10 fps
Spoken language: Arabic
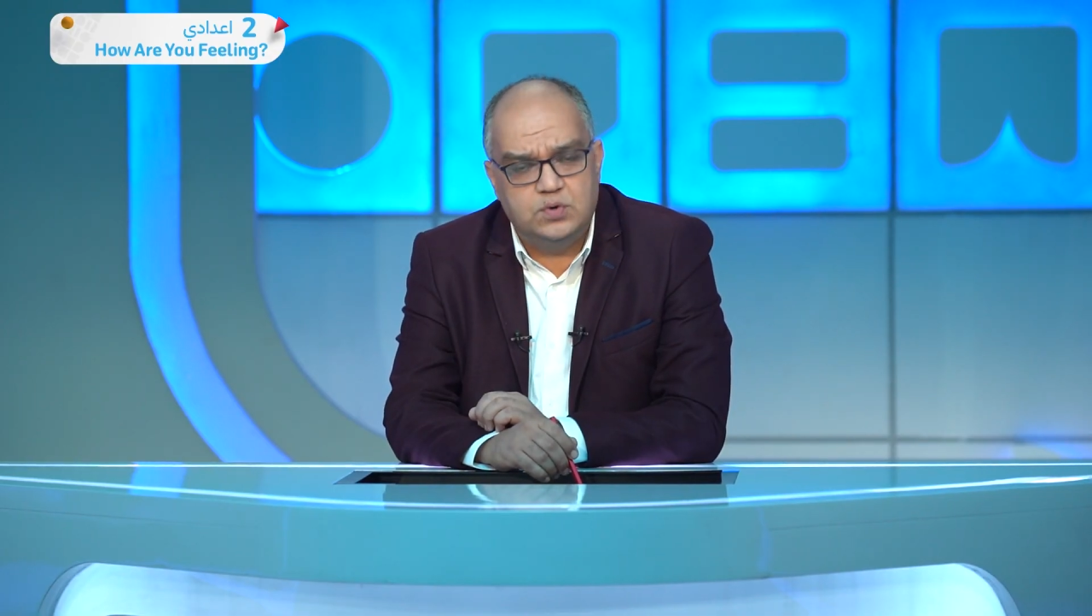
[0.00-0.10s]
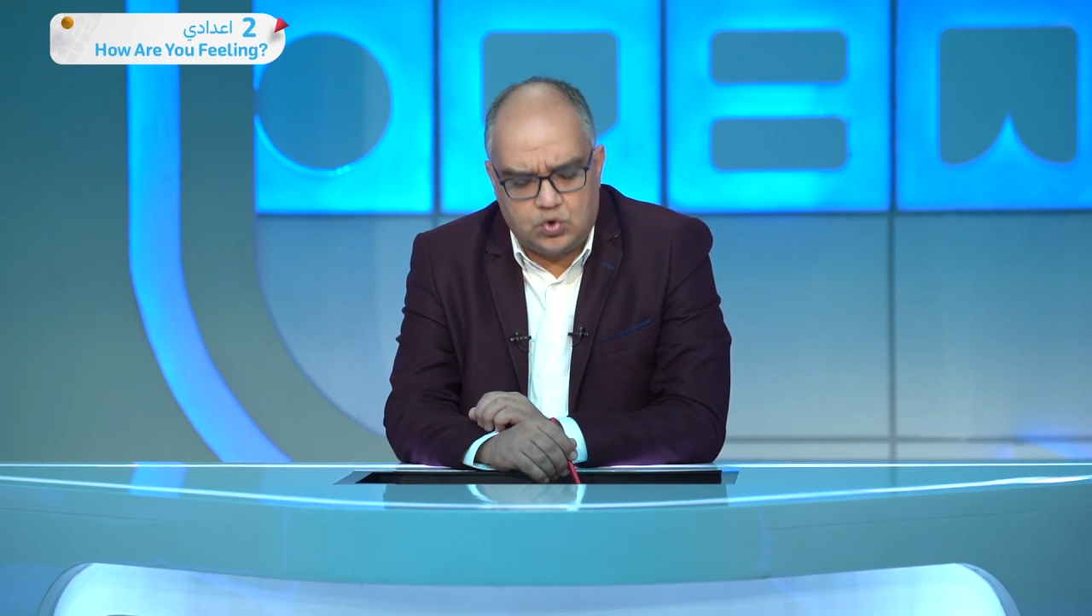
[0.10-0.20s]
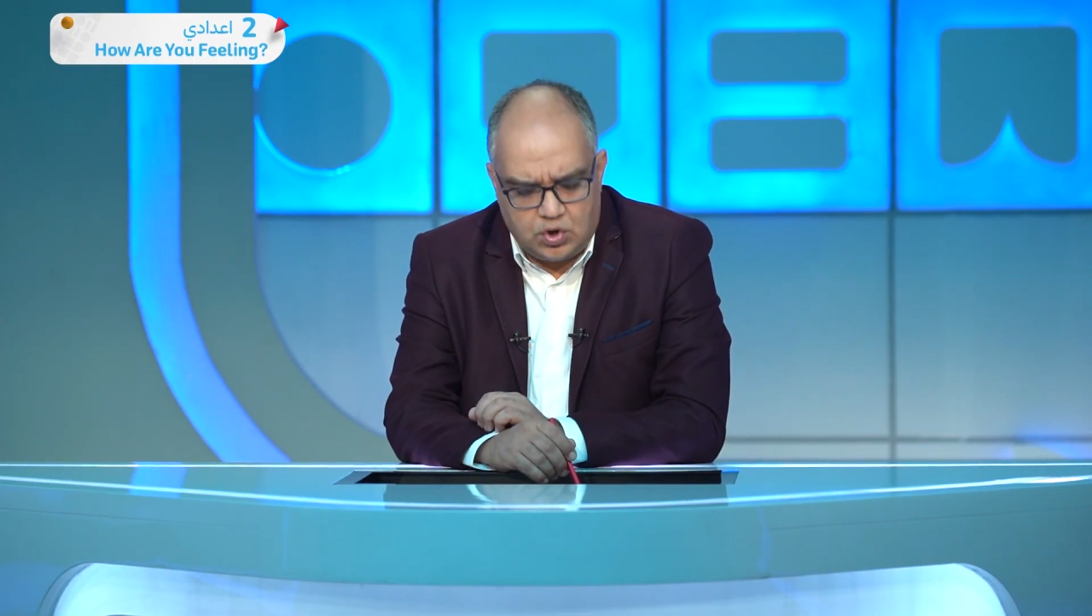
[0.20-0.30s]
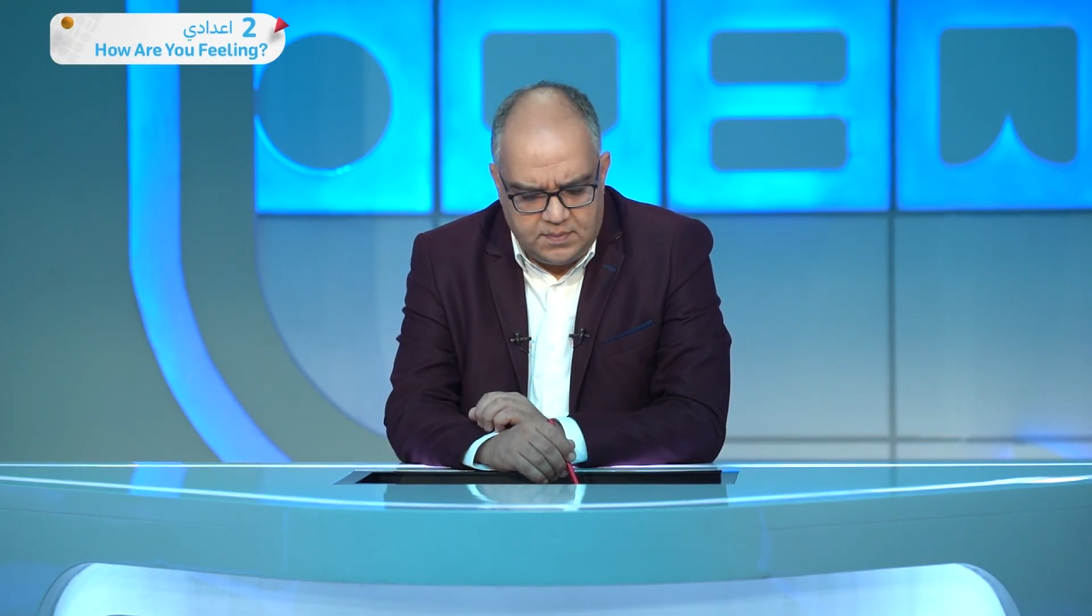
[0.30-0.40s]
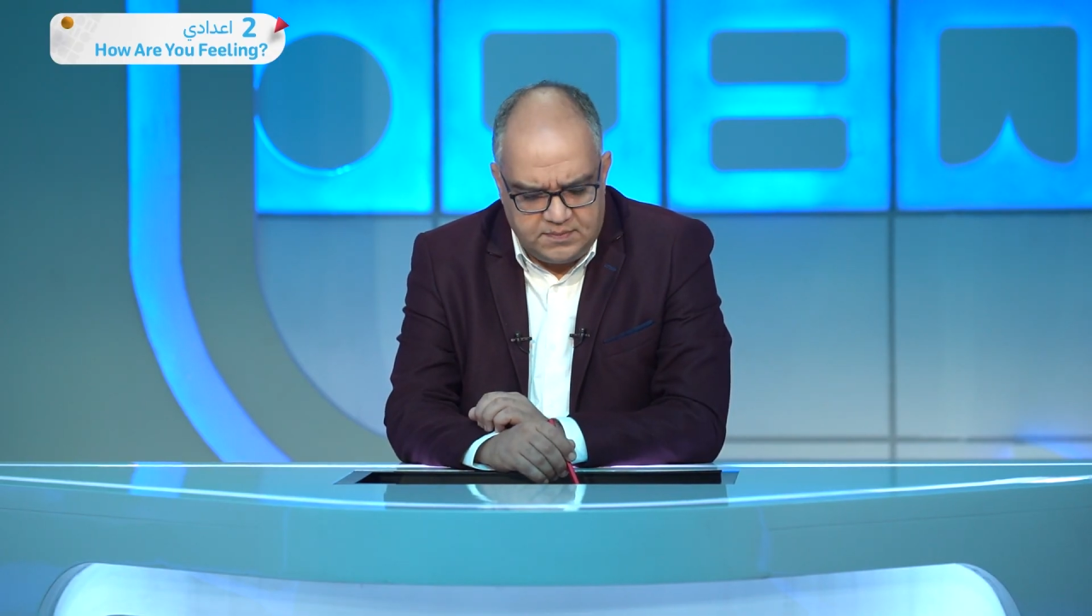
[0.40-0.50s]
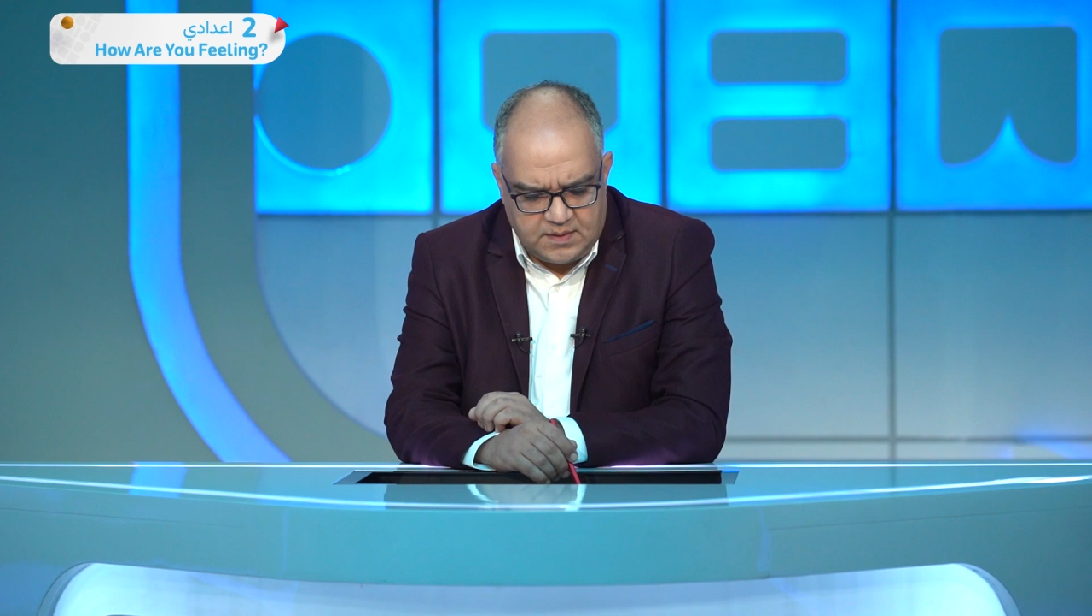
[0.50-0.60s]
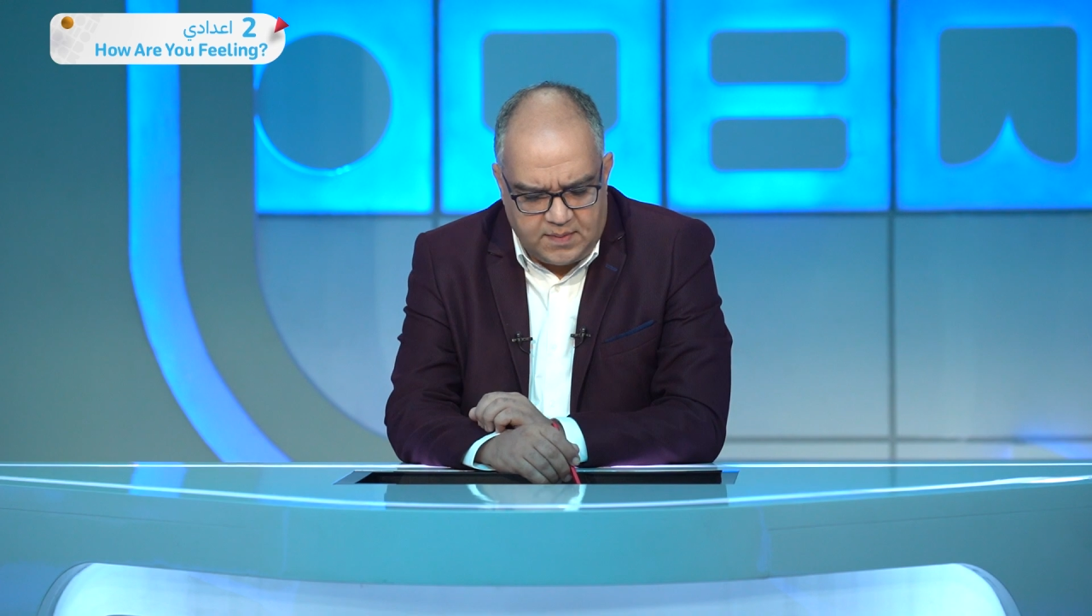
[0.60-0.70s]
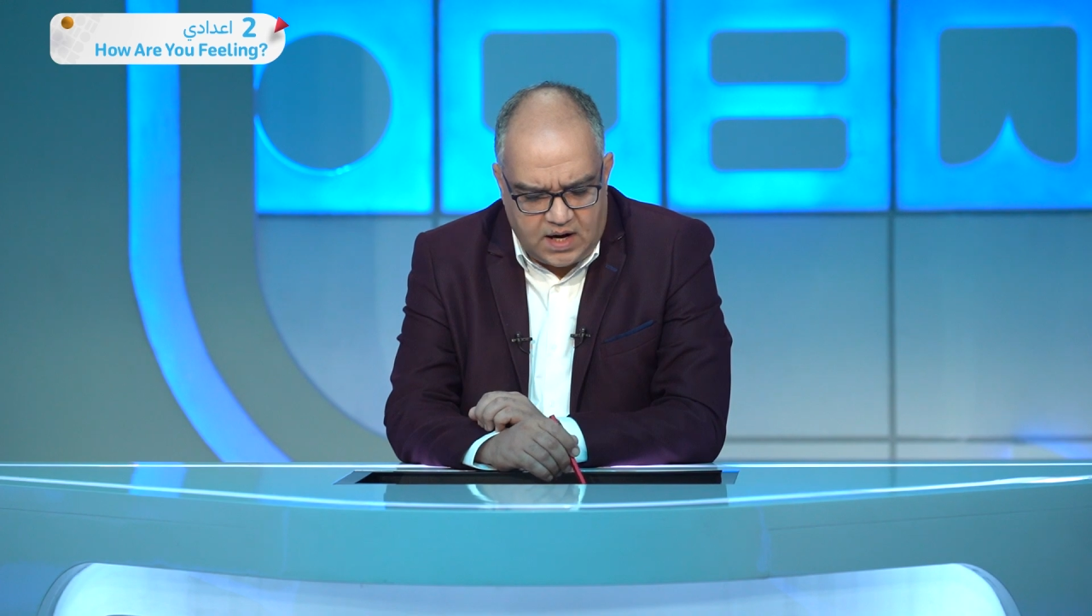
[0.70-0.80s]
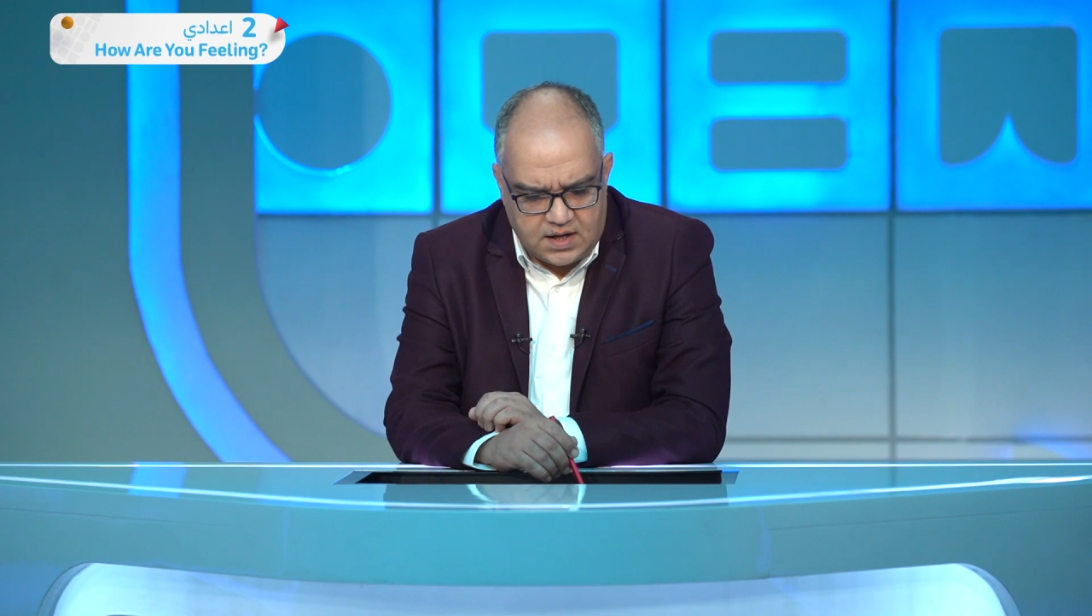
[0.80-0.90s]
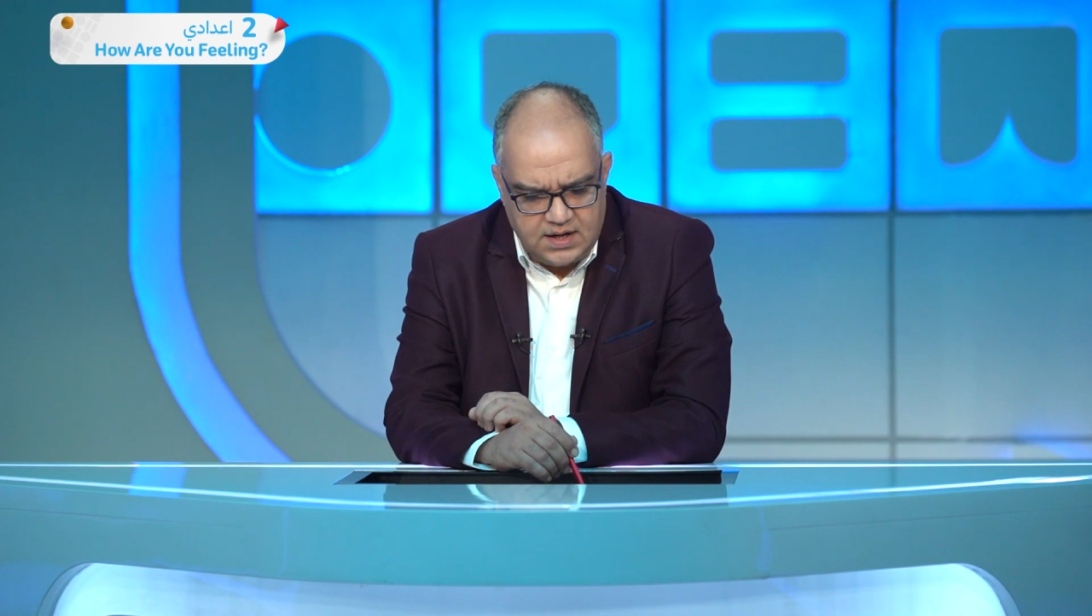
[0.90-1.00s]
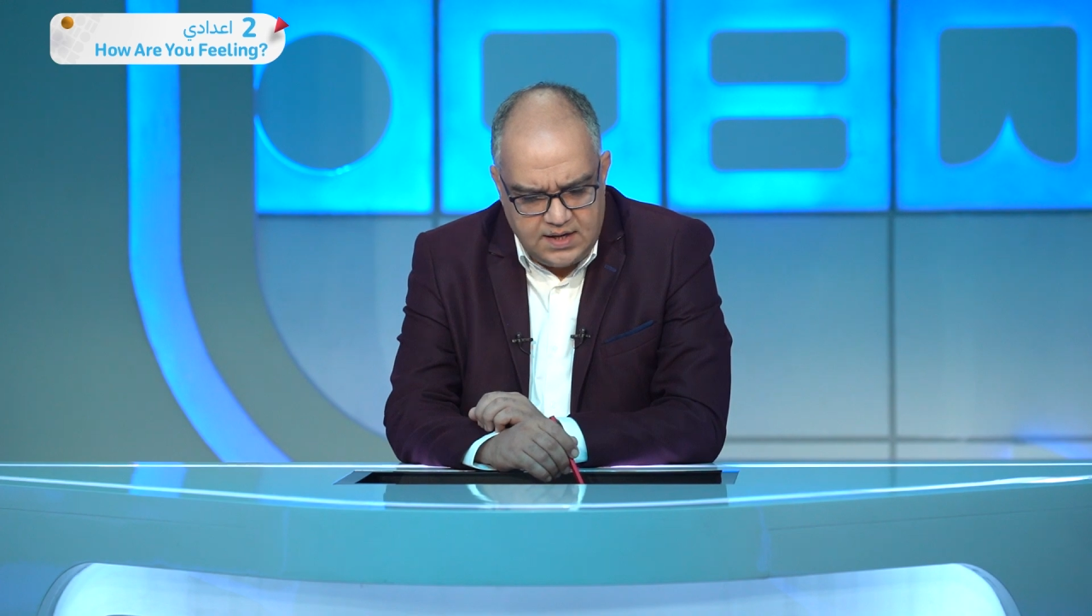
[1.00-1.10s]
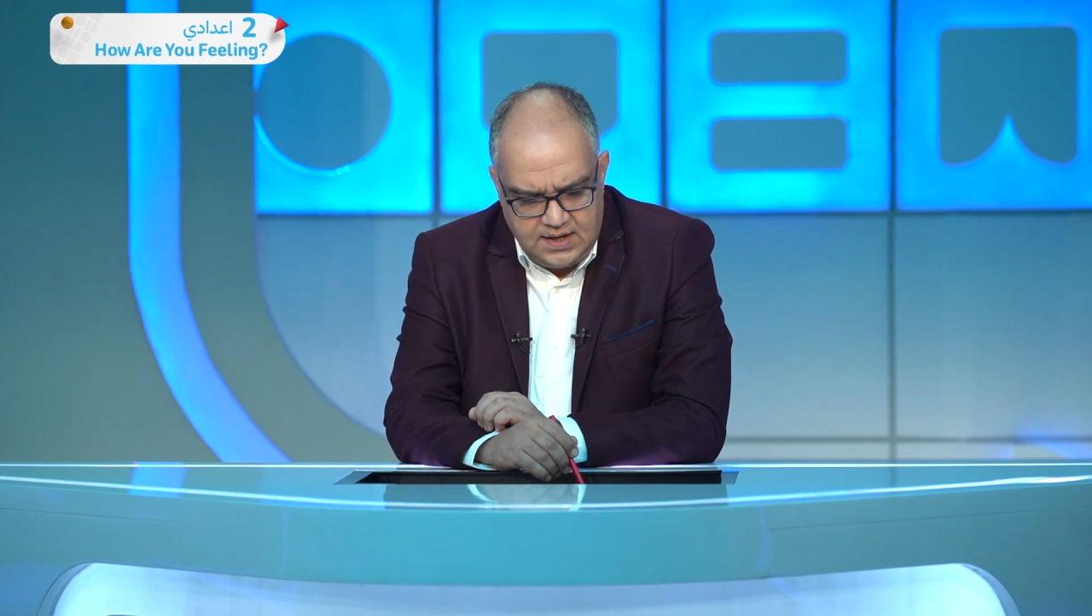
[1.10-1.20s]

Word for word: بالقرب من البحر